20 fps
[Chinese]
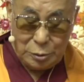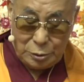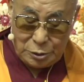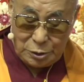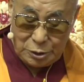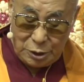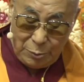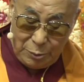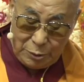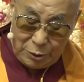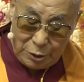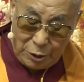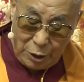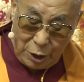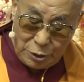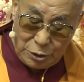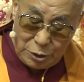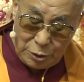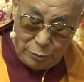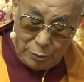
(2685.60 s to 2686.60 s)
所以
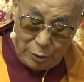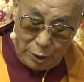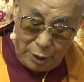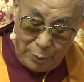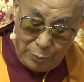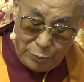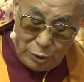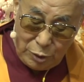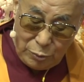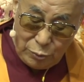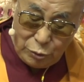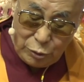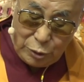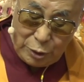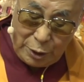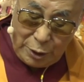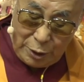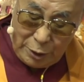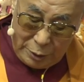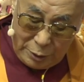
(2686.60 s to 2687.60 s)
深奥和广大
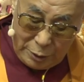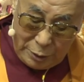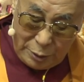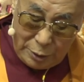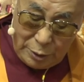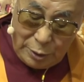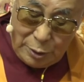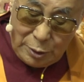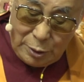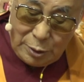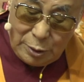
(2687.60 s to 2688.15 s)
的这